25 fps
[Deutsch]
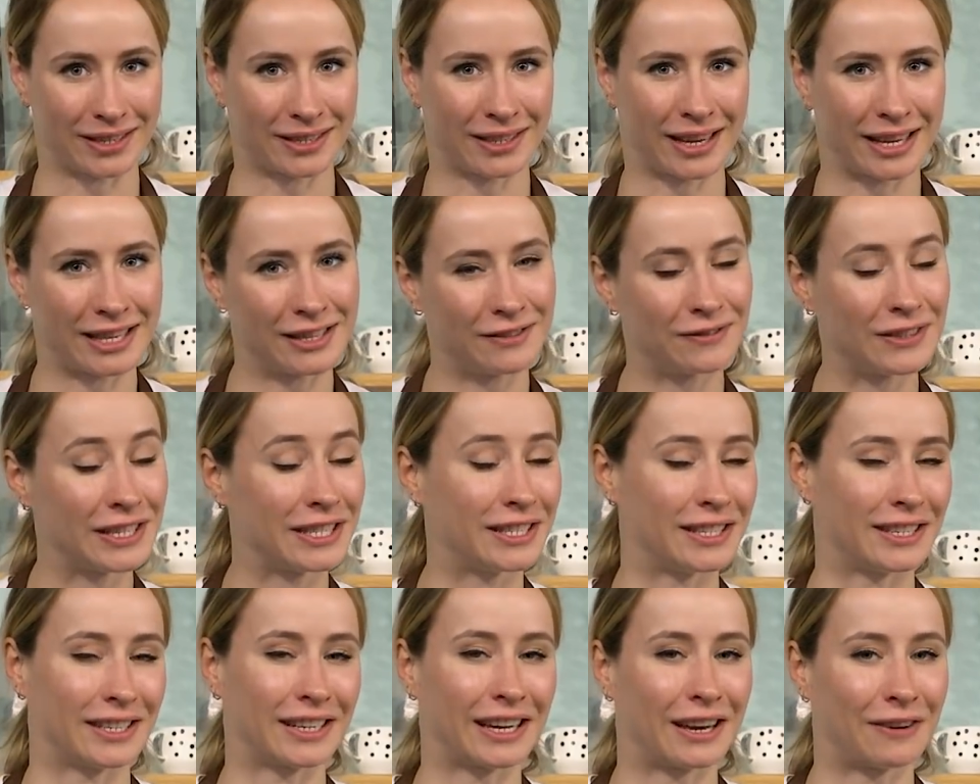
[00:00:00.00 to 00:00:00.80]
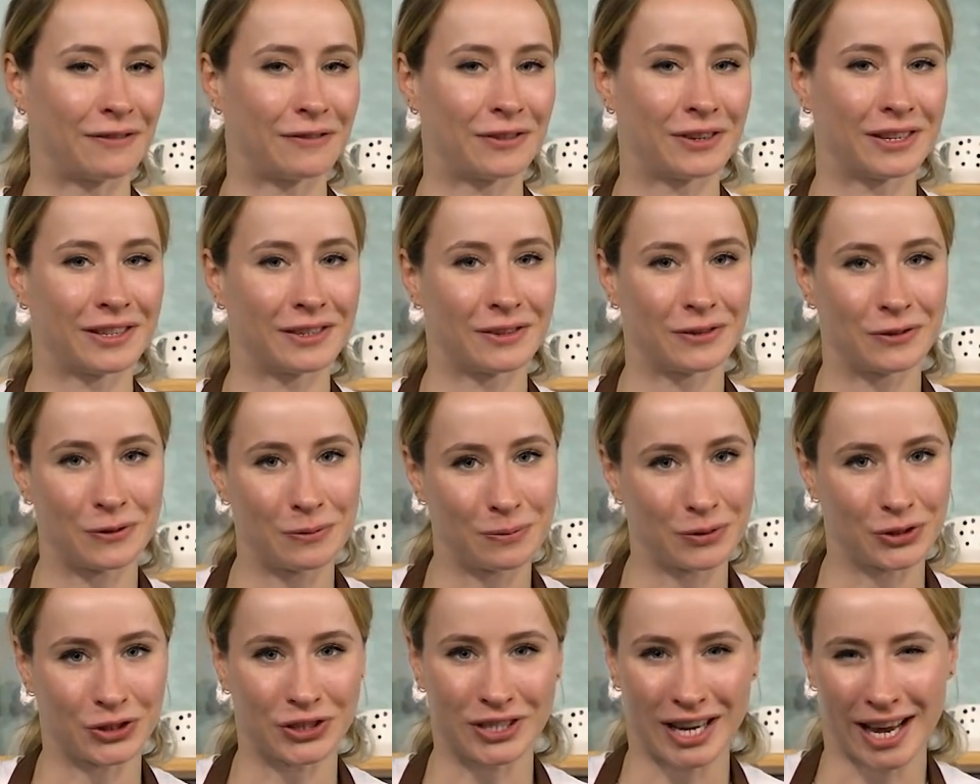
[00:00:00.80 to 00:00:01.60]
Das ist ganz wichtig, gerade für diese
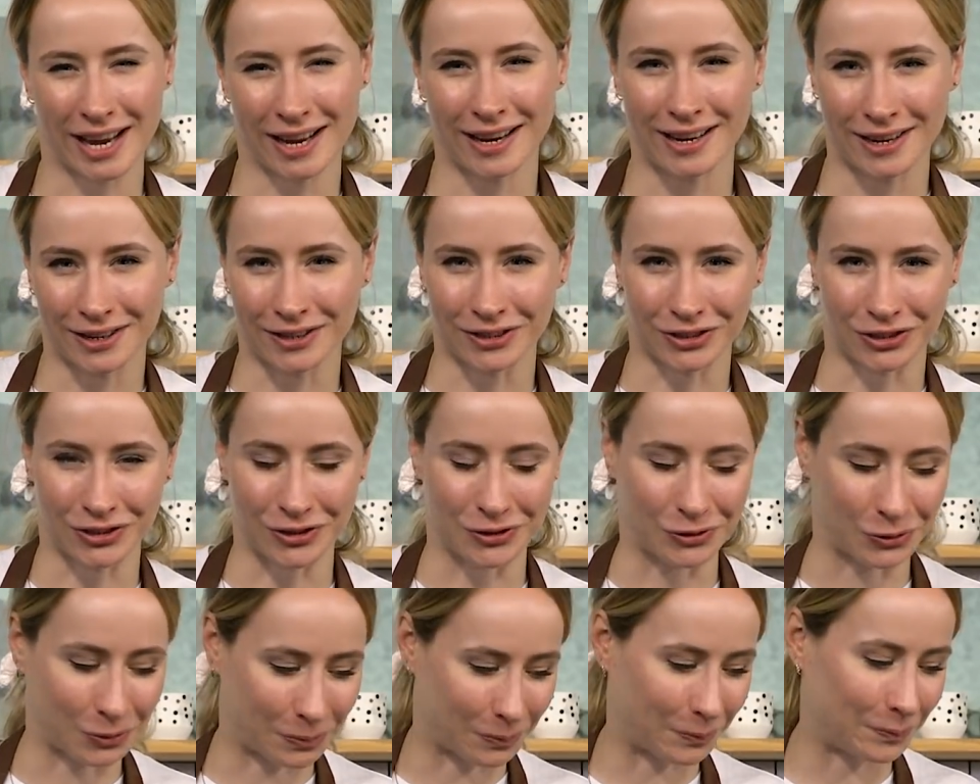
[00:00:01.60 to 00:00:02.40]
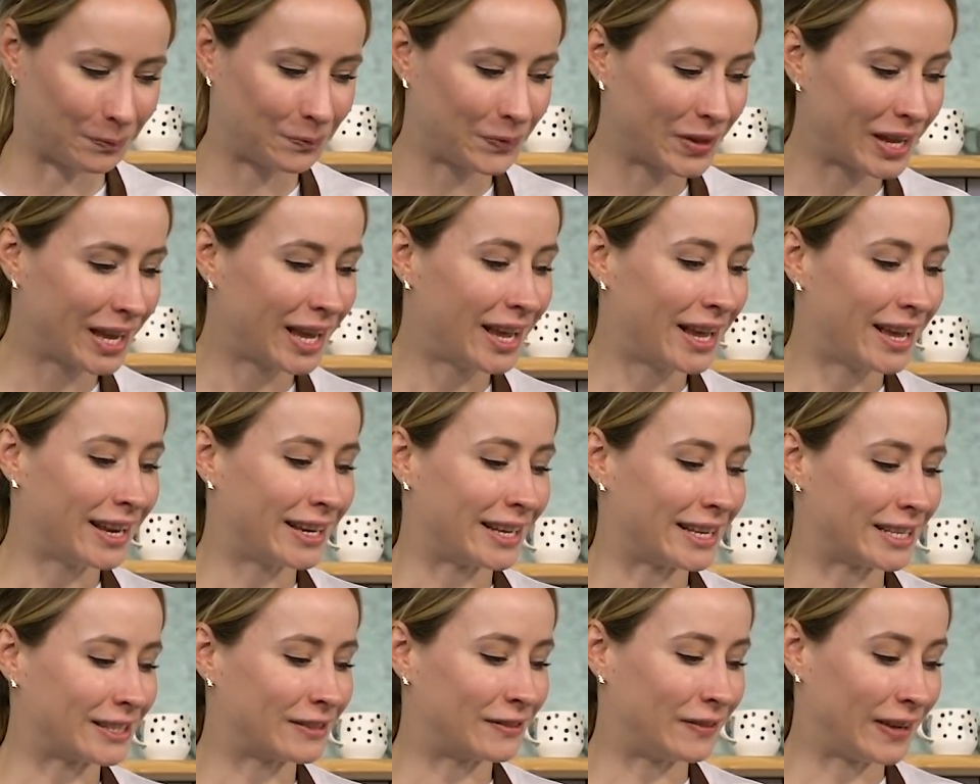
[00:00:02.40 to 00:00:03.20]
typisch thailändischen Suppen.
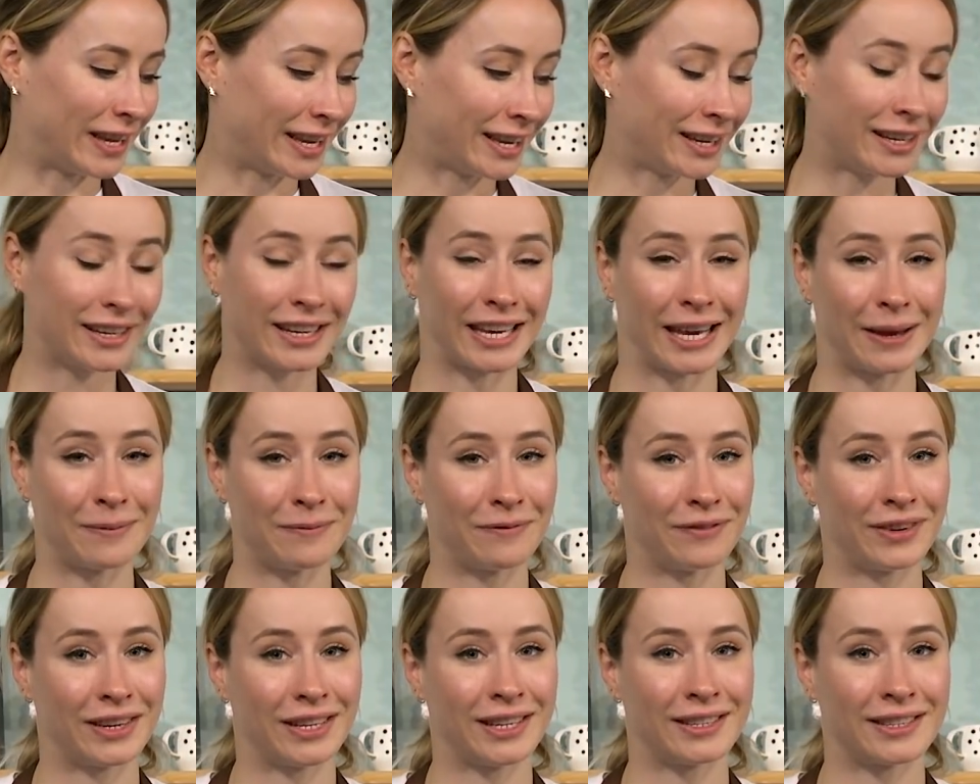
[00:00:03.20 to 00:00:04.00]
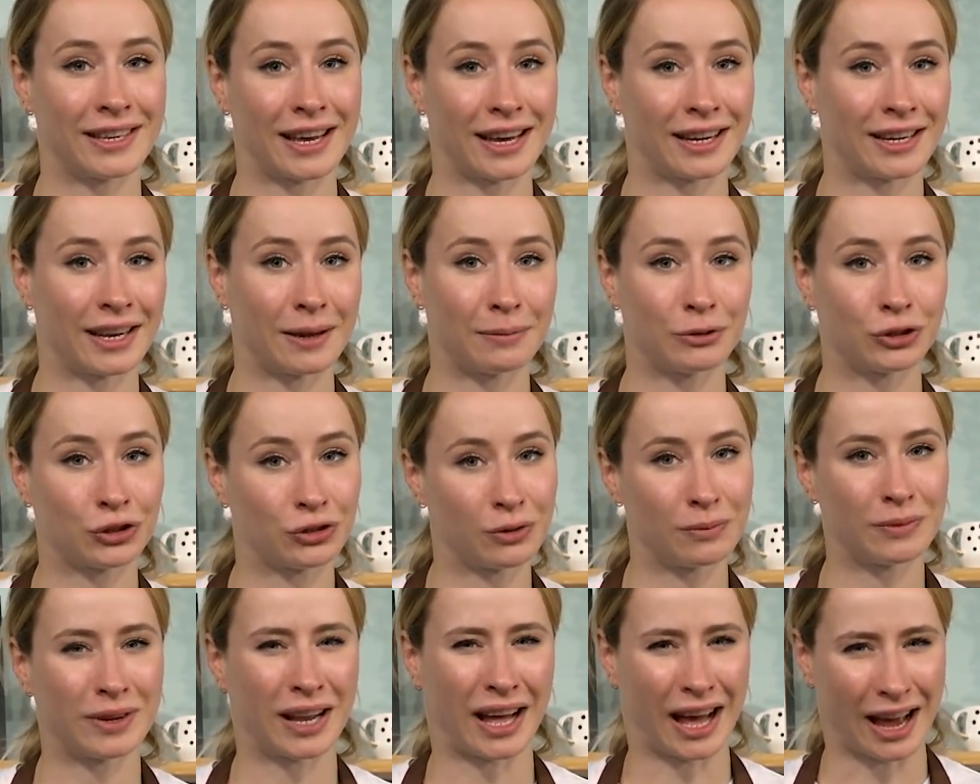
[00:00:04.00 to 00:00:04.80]
Deswegen geben wir die Sachen in einer
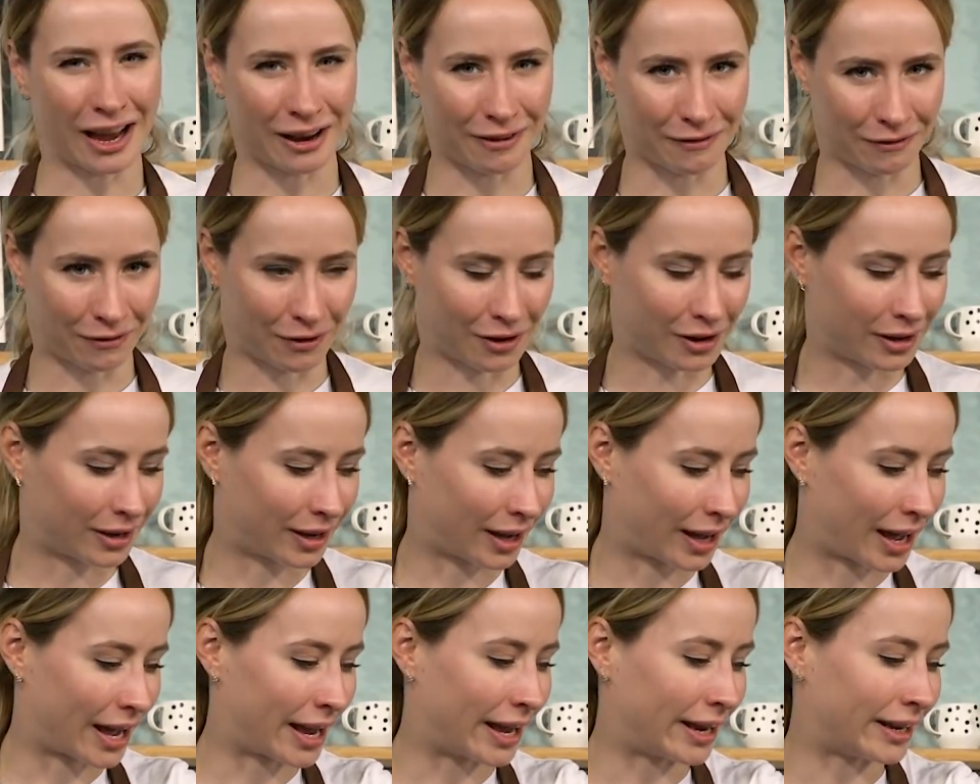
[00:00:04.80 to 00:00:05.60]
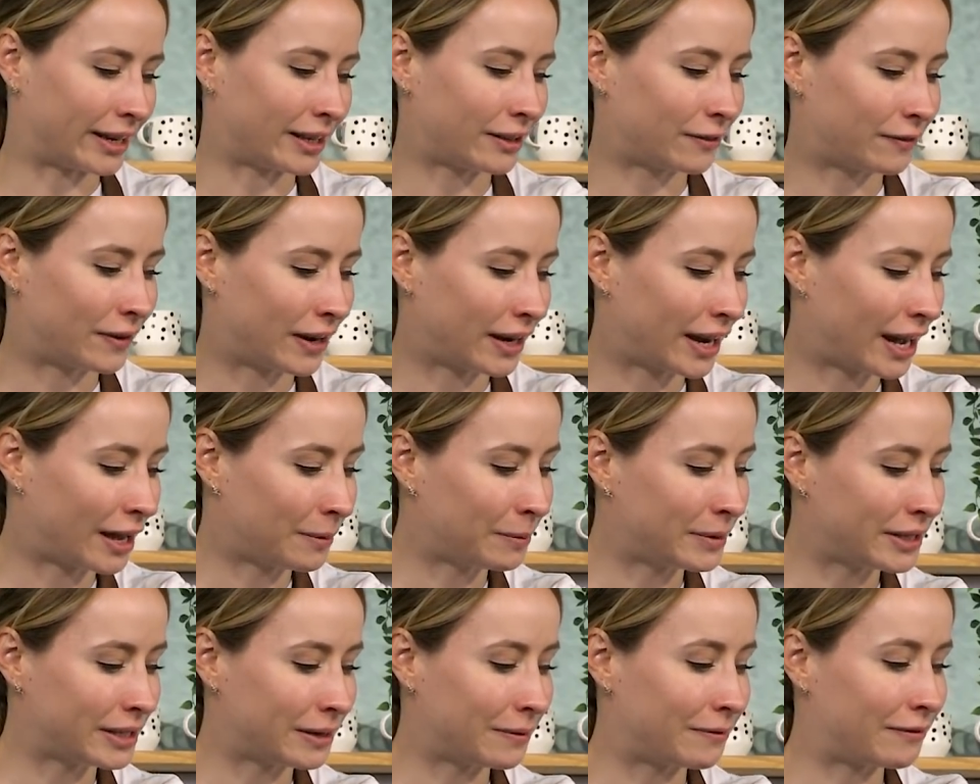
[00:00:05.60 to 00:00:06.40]
bestimmten Reihenfolge rein. Ich fange
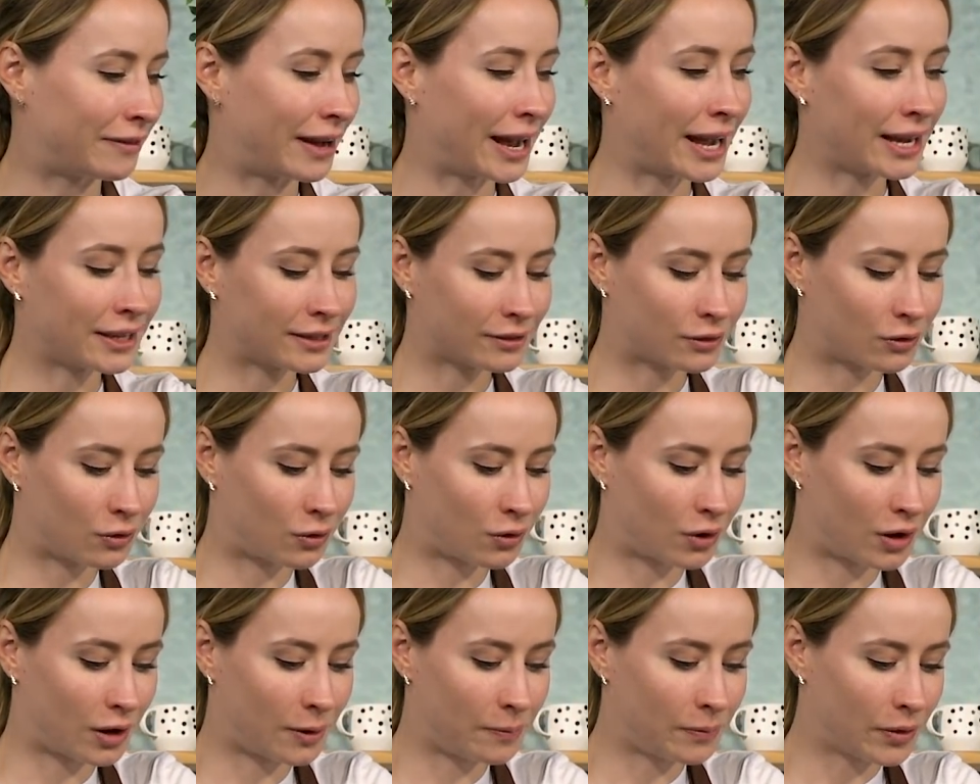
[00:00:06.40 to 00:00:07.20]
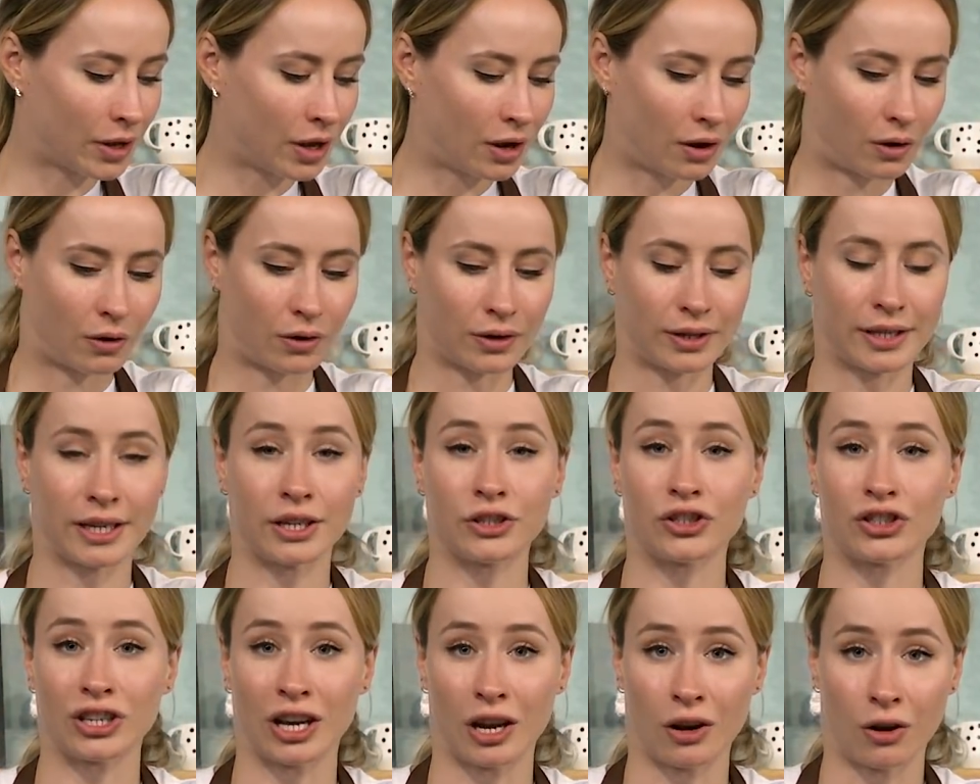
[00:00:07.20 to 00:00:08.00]
an mit dem Weißkohl und
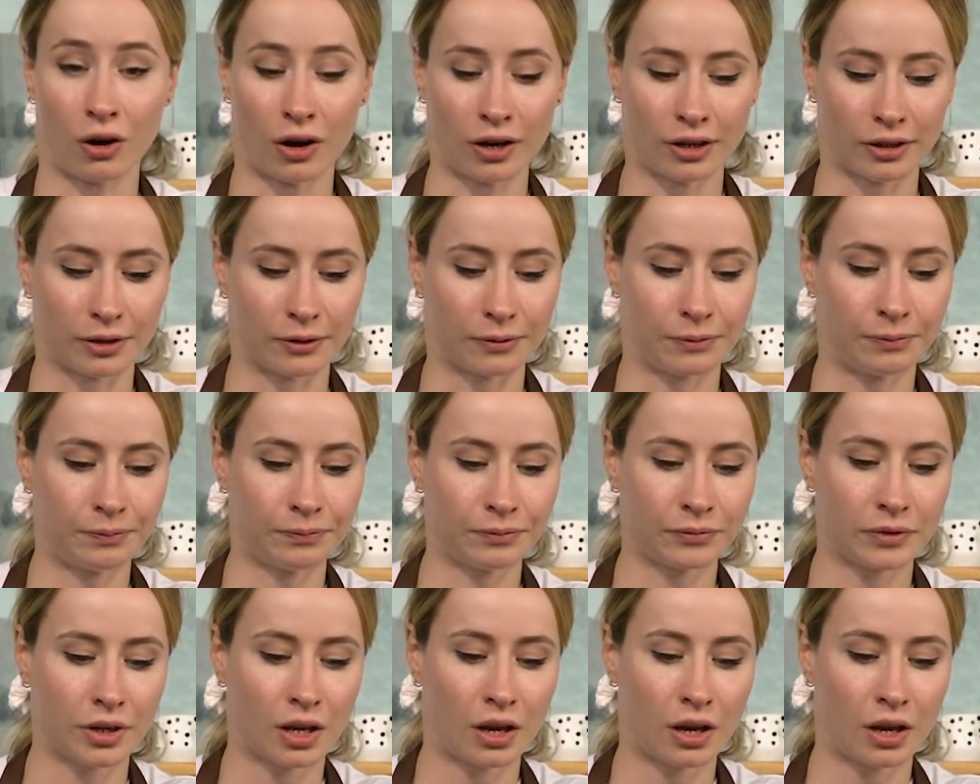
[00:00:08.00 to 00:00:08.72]
den Schalotten